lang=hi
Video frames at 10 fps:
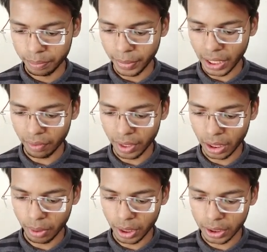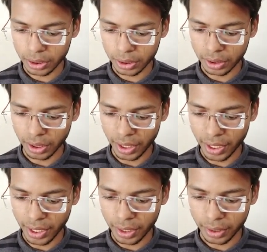पहला वेरिएबल है
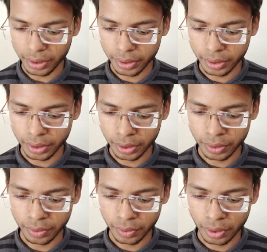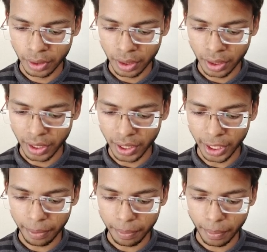इंट ए
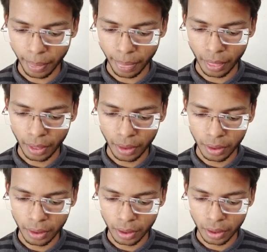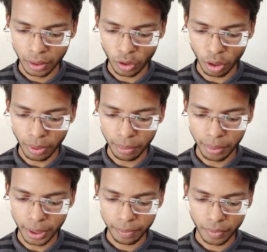कॉमा
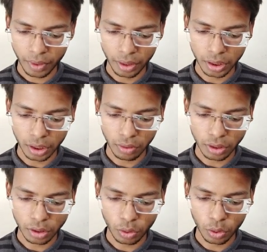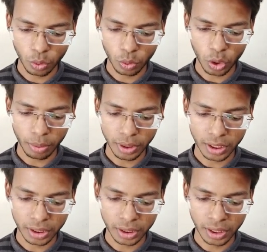बी इज इक्वल्स टू टू कॉमा
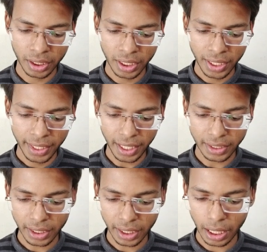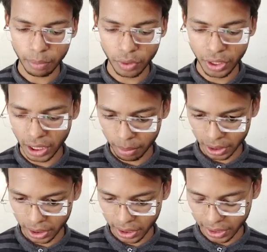सिक्स यहाँ से अगर आपको ये नहीं
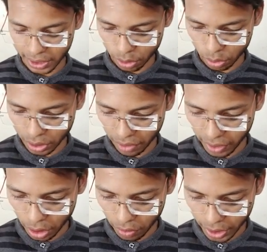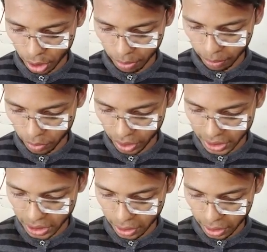पता कि किसको क्या वैल्यू है तो मैं आपको यहाँ से